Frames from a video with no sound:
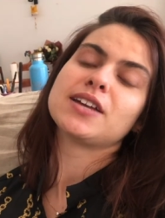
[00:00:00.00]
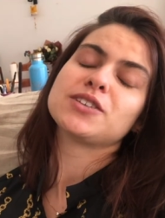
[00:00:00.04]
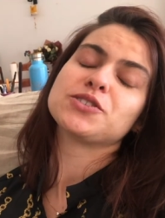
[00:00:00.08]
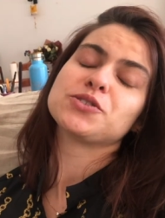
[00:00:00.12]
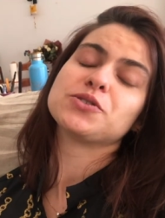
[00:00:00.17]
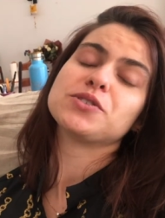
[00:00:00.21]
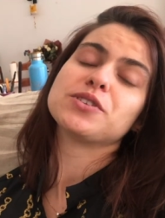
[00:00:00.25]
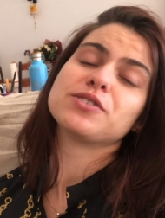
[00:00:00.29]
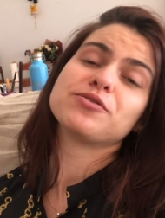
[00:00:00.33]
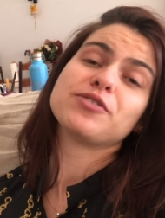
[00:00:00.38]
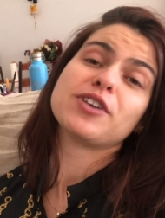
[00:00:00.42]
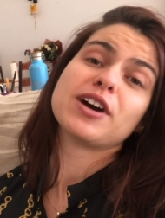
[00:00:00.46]
É
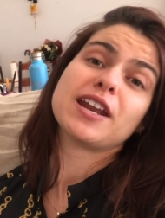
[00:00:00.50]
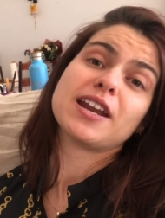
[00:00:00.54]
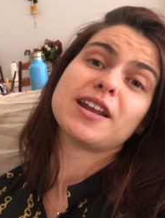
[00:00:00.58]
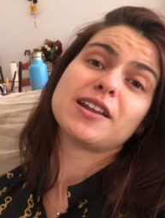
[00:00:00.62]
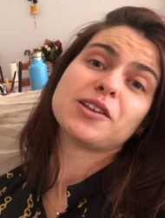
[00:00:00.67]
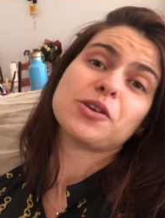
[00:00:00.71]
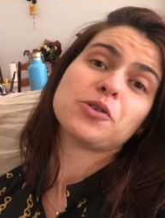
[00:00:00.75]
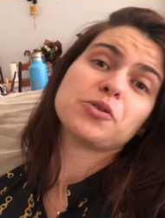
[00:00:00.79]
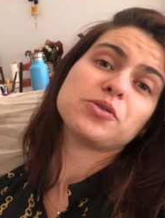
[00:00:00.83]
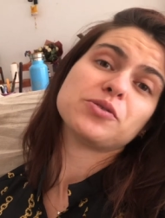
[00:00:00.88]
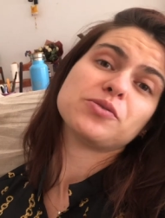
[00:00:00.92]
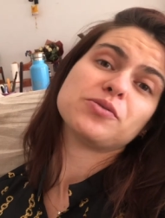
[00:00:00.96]
segunda-feira,
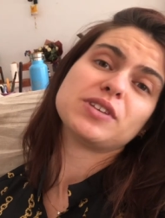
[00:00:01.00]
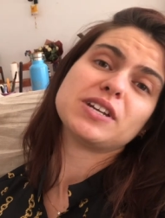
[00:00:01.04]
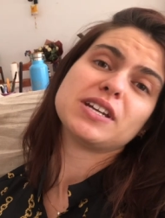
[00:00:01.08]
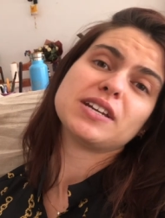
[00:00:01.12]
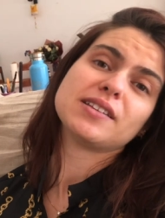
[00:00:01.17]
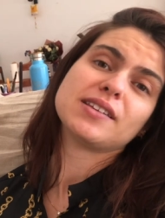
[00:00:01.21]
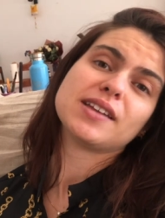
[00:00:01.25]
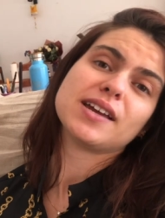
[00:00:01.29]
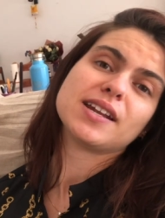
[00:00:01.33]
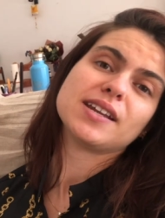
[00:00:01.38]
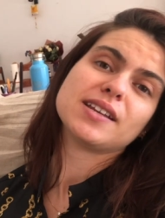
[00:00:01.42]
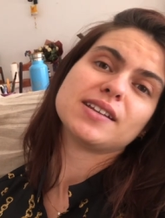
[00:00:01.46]
então eu
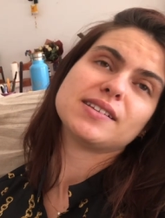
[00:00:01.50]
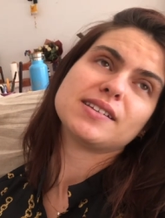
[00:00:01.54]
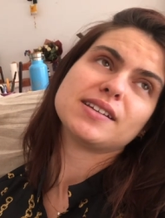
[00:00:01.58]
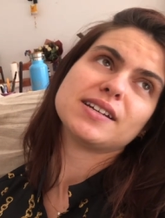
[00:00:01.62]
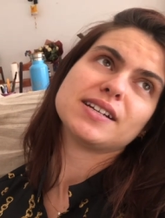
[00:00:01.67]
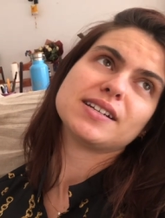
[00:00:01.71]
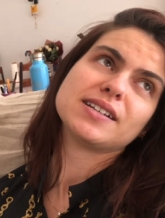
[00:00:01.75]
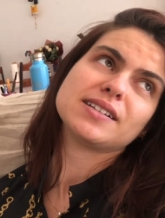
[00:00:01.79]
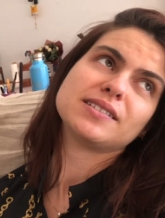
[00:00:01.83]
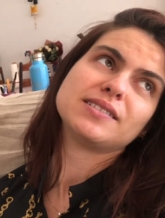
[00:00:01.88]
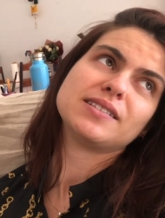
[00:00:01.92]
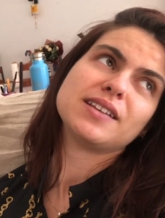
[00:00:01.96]
deveria estar a
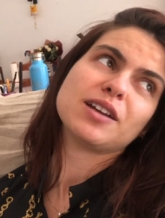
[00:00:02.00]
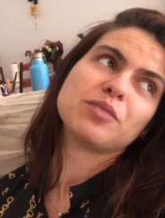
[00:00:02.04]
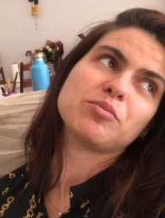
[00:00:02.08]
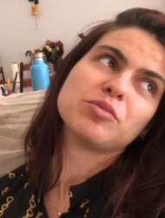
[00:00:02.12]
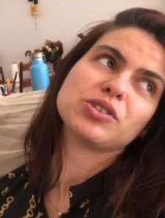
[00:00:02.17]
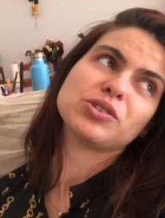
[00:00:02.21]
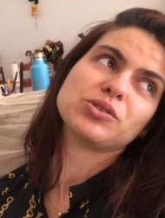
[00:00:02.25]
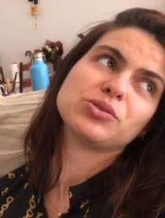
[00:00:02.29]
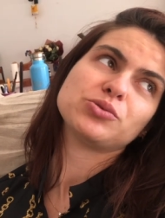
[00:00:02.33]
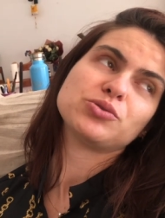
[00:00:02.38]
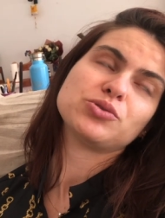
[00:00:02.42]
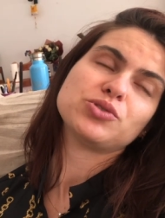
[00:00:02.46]
ter
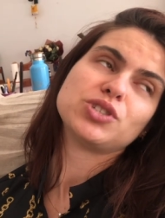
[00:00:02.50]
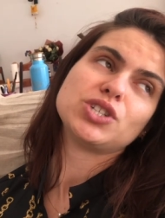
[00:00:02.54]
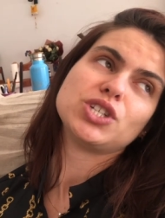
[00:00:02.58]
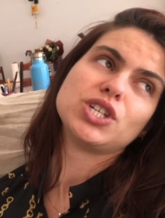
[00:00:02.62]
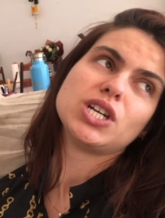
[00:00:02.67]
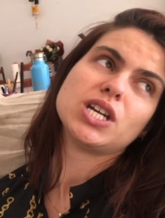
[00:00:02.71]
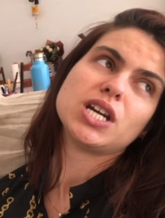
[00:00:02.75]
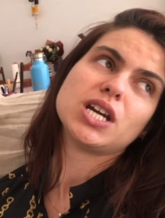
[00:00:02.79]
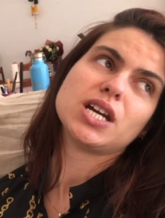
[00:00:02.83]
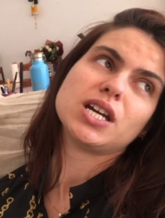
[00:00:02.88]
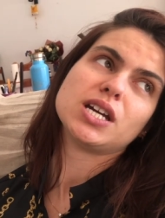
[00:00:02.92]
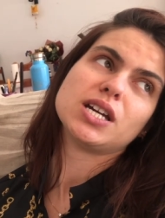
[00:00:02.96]

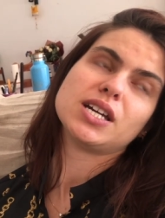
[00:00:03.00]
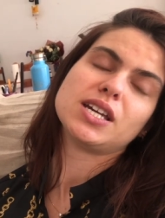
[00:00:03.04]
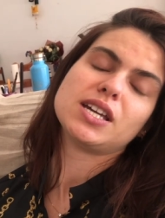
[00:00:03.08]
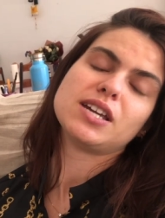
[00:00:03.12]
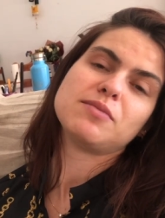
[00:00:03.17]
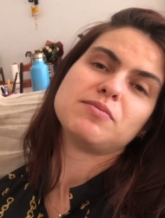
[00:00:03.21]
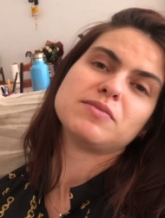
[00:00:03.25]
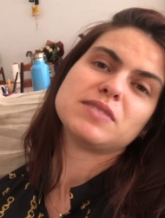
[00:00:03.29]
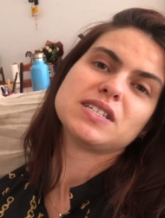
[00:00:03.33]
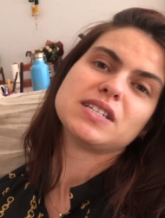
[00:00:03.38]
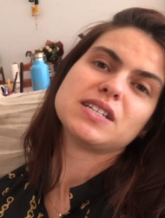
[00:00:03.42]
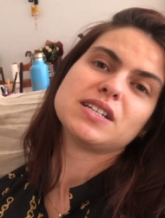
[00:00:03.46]
dermatologia
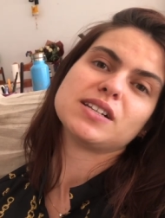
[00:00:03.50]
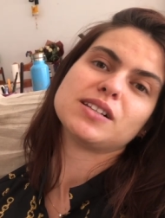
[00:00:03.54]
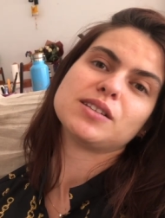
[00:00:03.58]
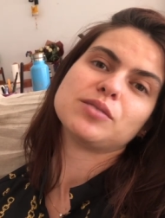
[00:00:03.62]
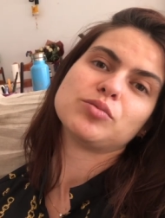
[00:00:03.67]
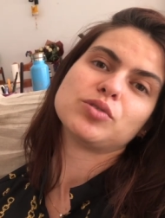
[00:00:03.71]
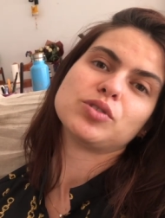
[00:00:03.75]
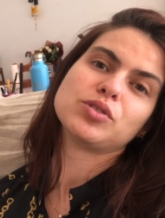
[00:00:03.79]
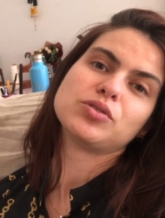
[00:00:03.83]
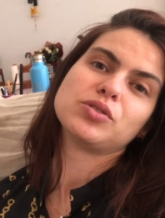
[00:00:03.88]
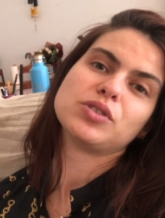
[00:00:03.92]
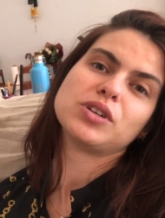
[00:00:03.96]
e medicina
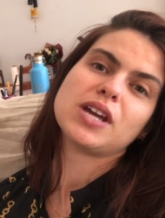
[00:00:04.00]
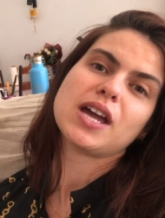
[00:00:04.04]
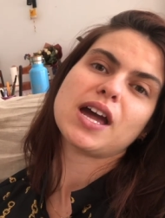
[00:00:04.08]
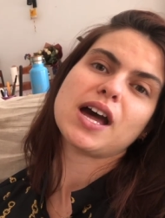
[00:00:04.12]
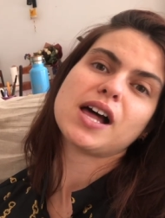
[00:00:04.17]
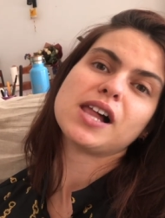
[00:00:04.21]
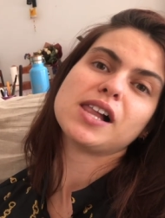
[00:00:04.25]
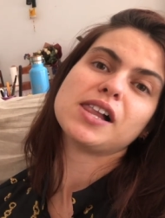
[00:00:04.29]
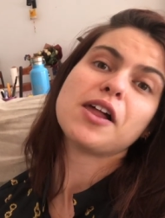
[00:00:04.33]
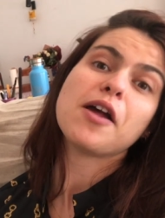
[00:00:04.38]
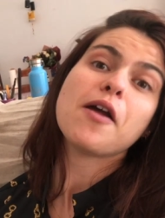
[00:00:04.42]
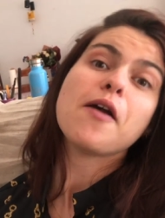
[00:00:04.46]

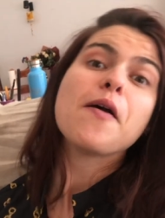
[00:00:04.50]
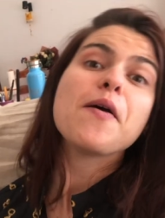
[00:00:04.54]
laboratorial,